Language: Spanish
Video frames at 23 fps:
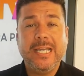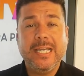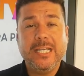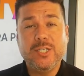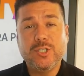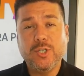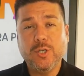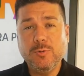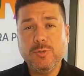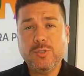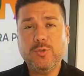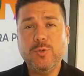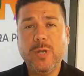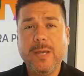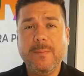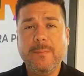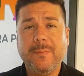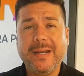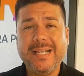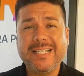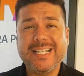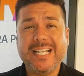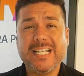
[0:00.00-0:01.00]
y somos una
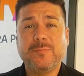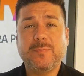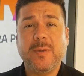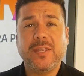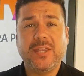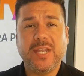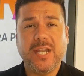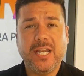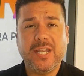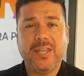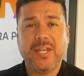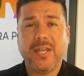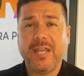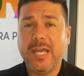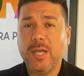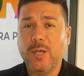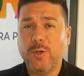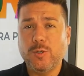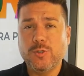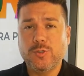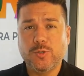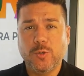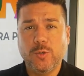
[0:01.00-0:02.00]
empresa especializada en
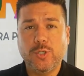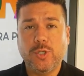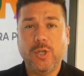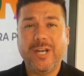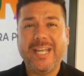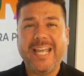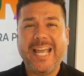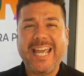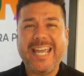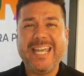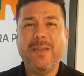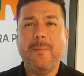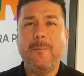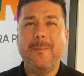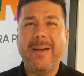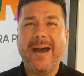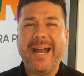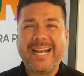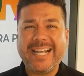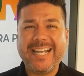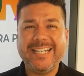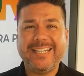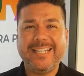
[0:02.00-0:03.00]
consultoría y
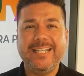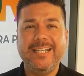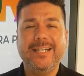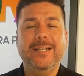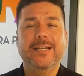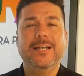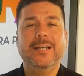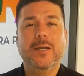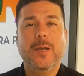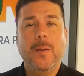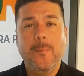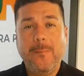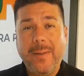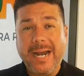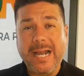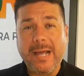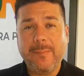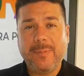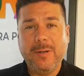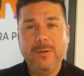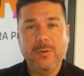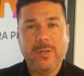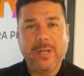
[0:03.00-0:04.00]
marketing
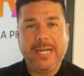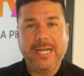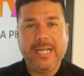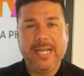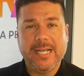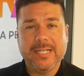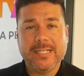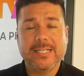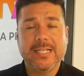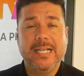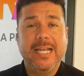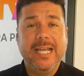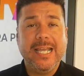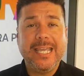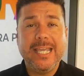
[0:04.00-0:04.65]
para peluquerías.